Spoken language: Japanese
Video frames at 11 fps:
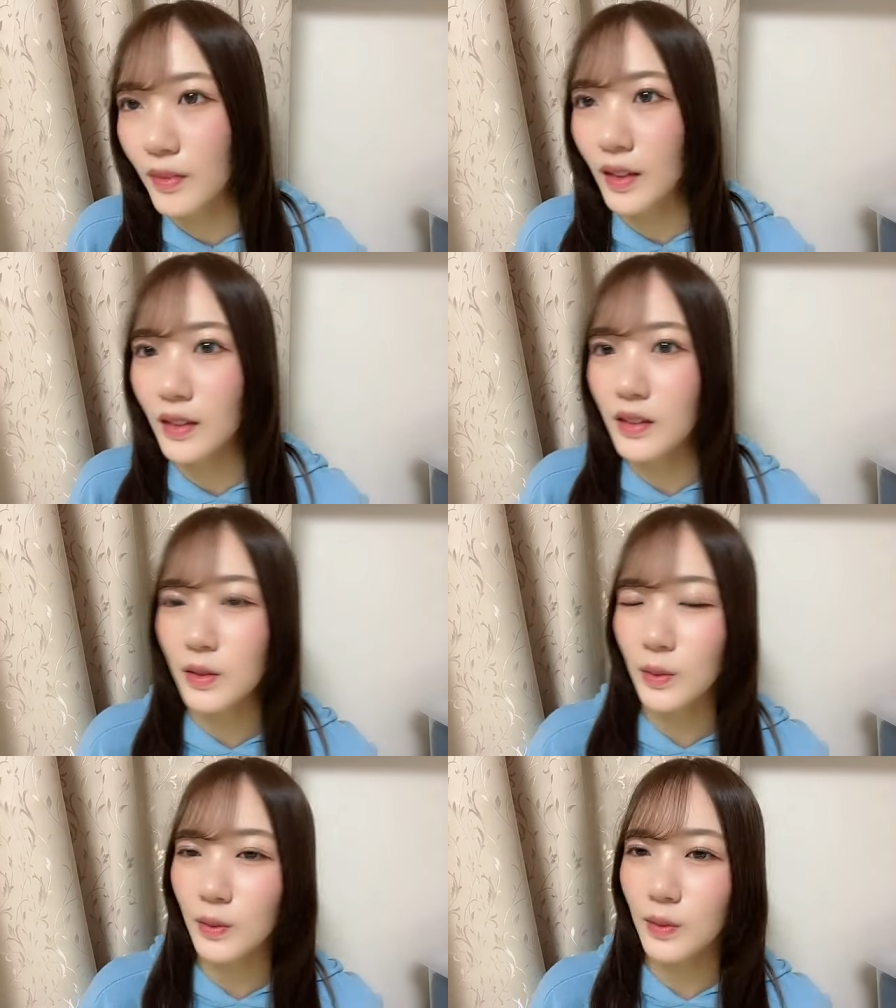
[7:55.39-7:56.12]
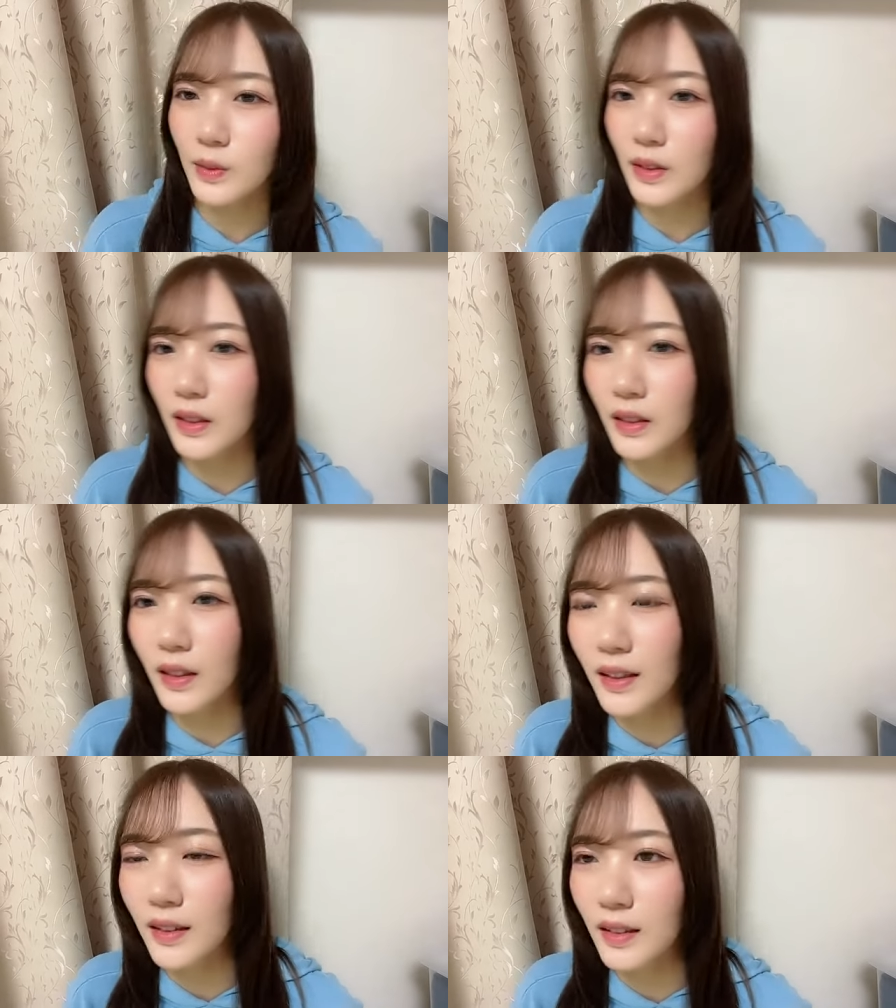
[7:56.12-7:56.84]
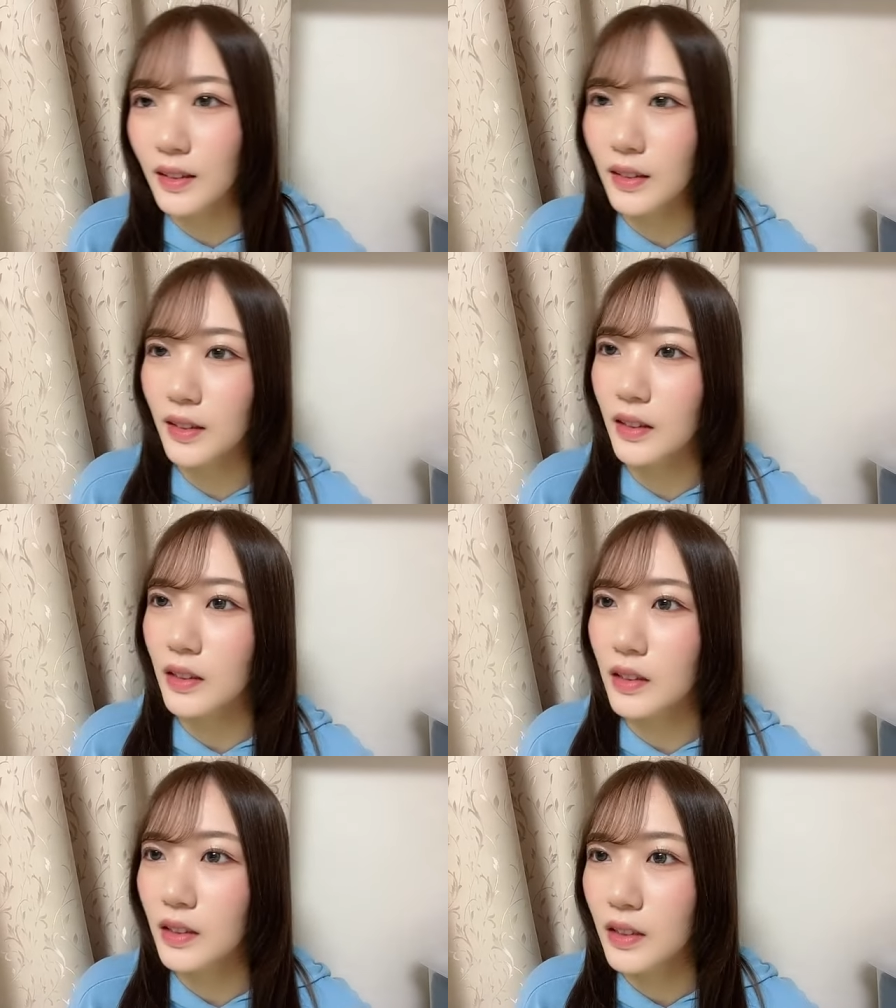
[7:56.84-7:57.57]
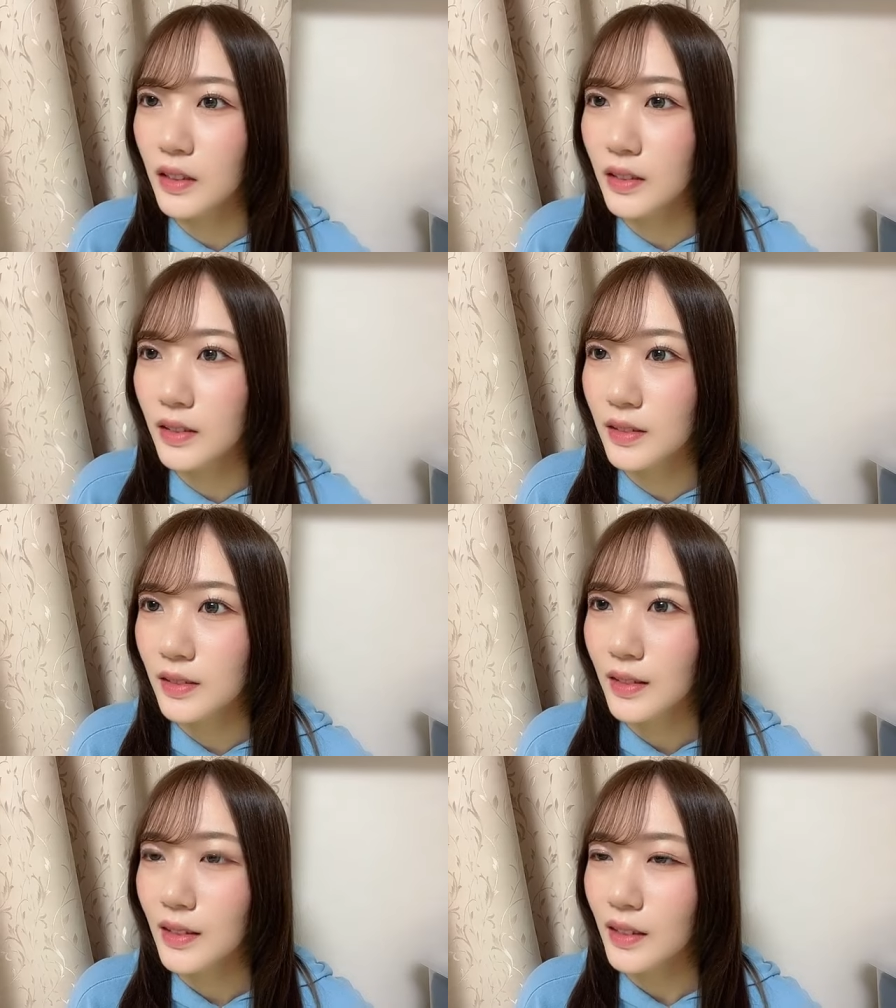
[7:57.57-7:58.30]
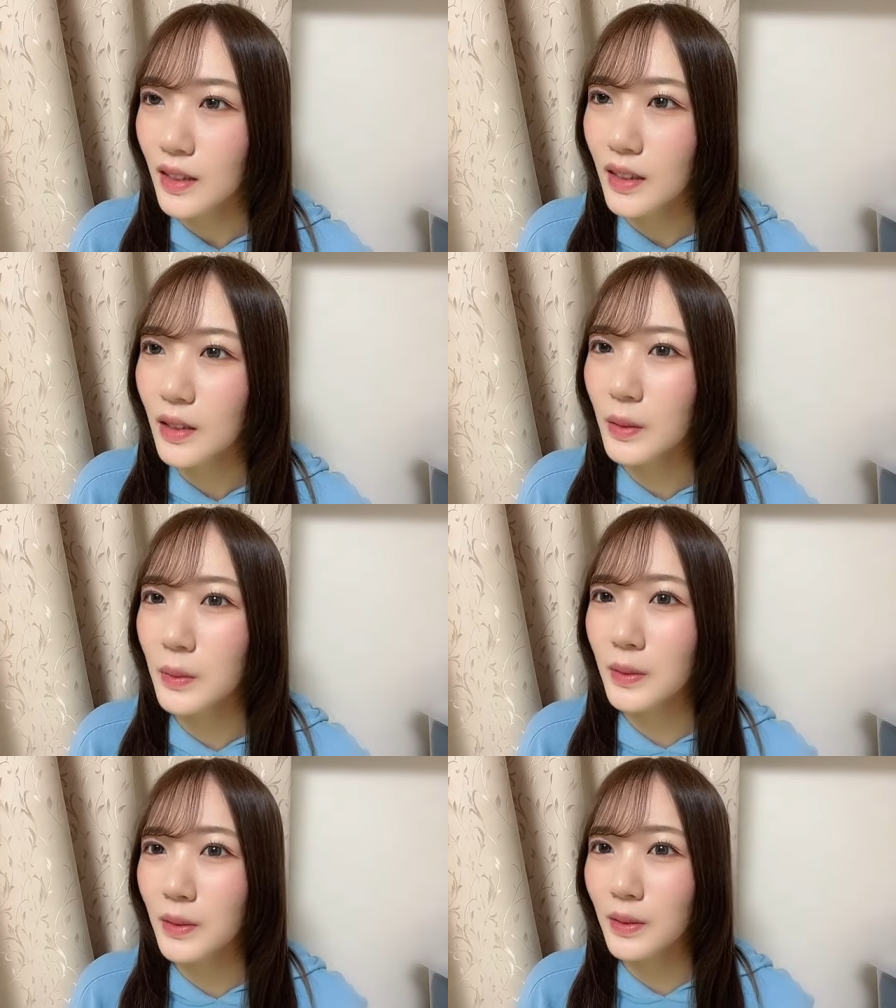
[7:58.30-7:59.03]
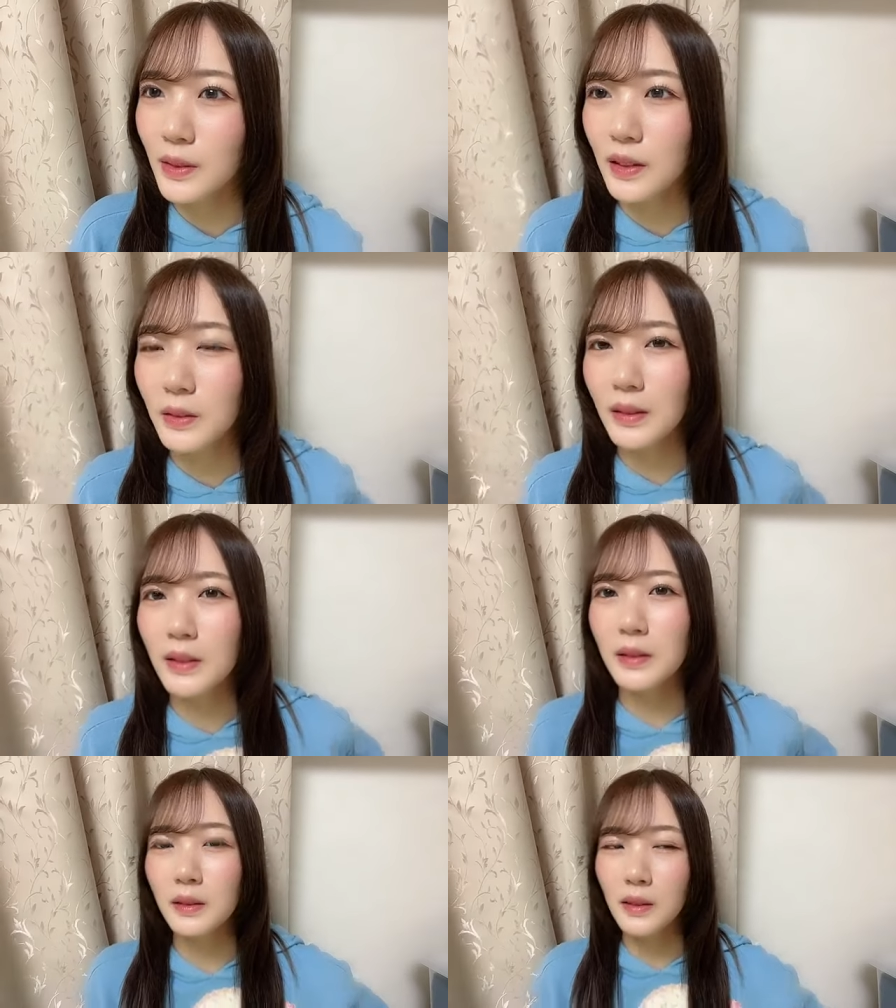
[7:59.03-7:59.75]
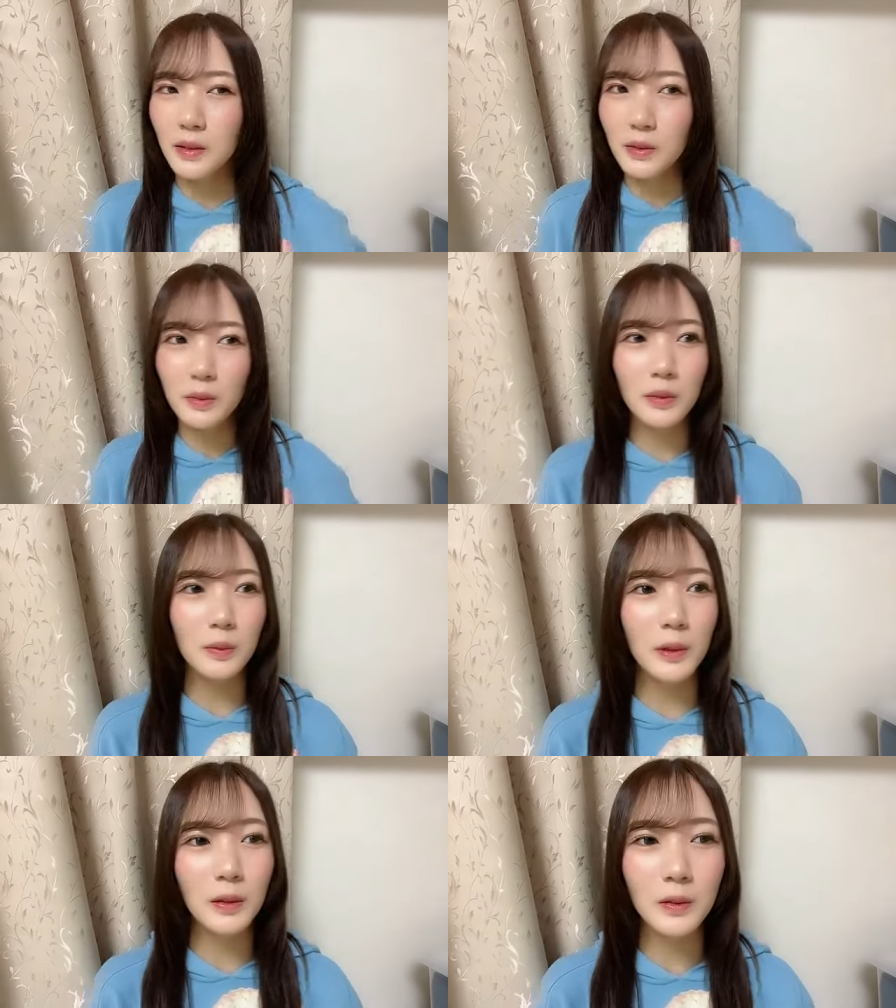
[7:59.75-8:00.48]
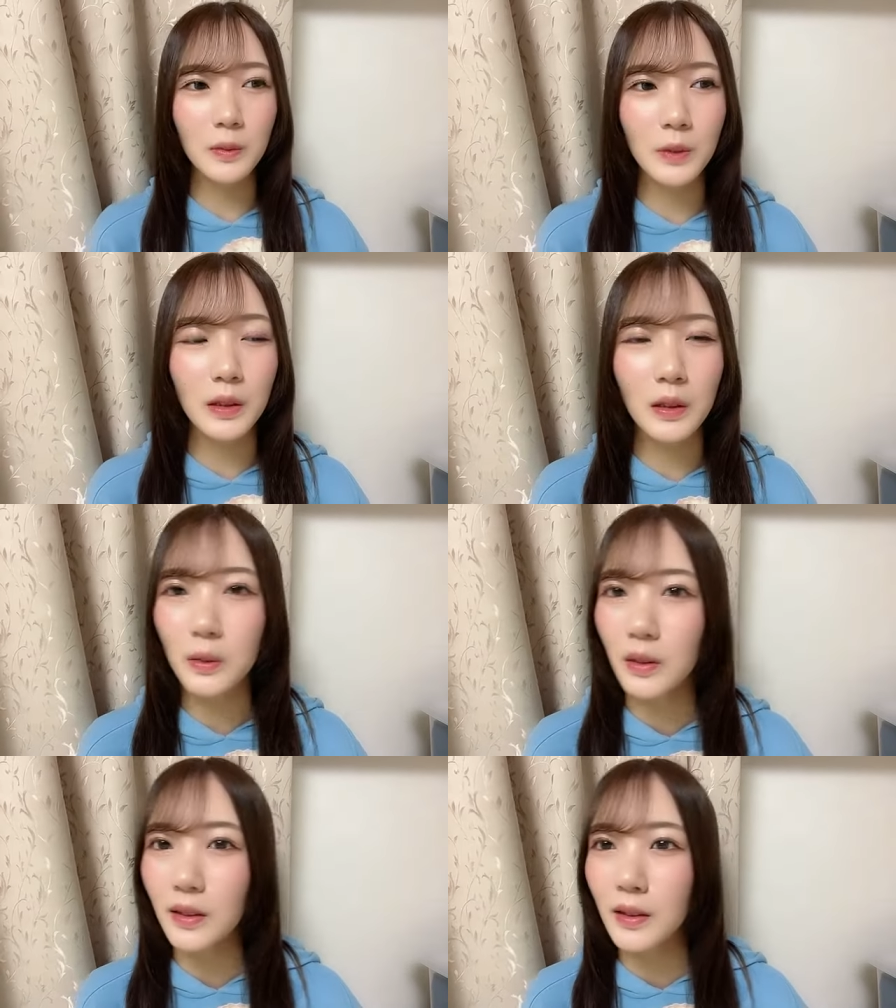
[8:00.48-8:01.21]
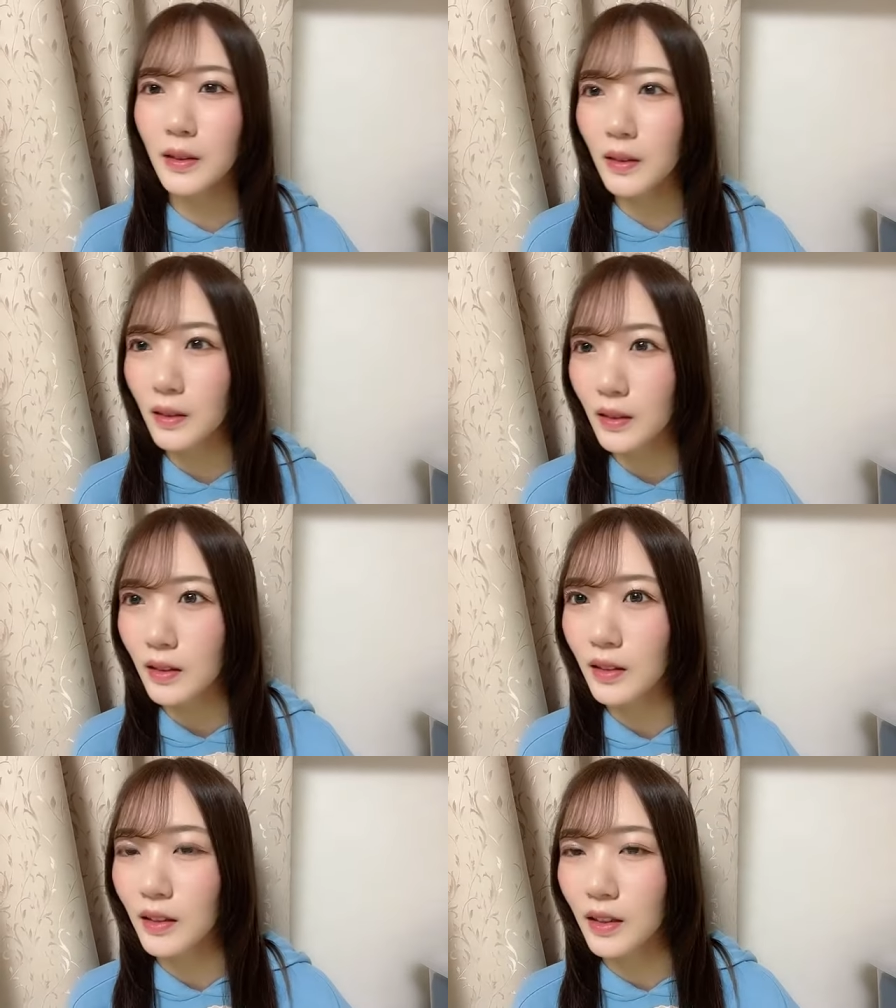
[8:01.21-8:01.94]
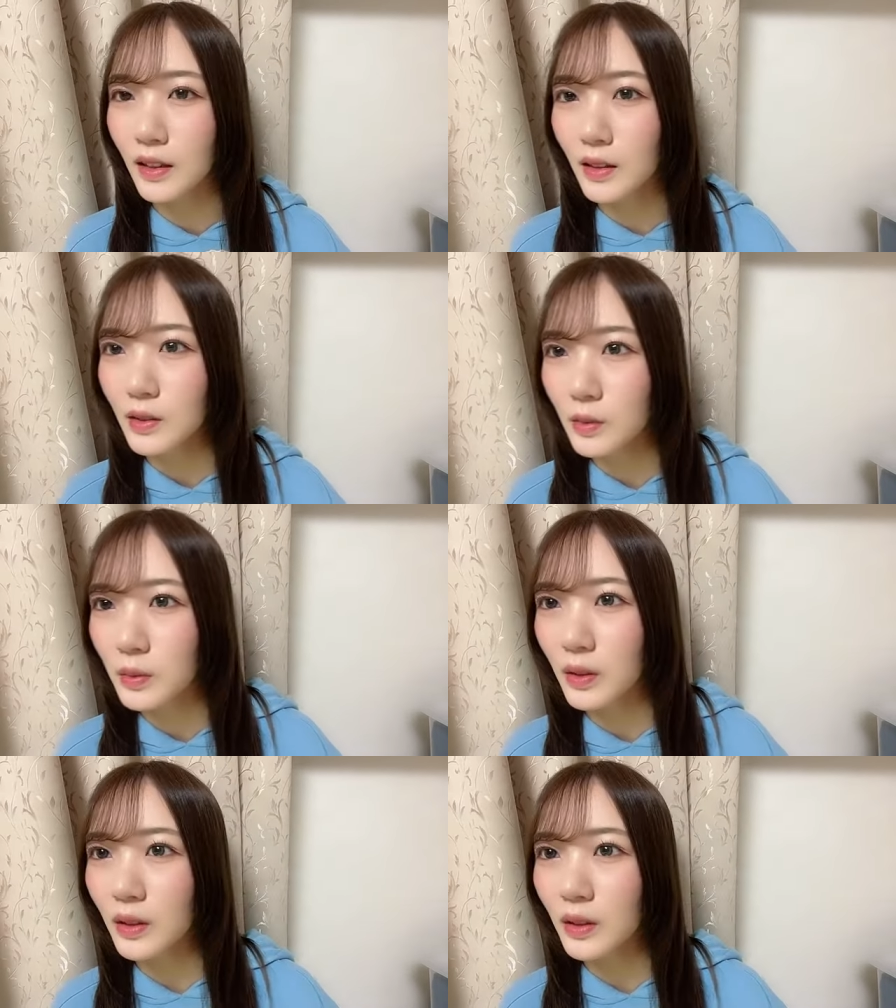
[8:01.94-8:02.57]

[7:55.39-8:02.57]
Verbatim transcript: 何十ってはいねえ本当に嬉しかったそう番組が終わってからそう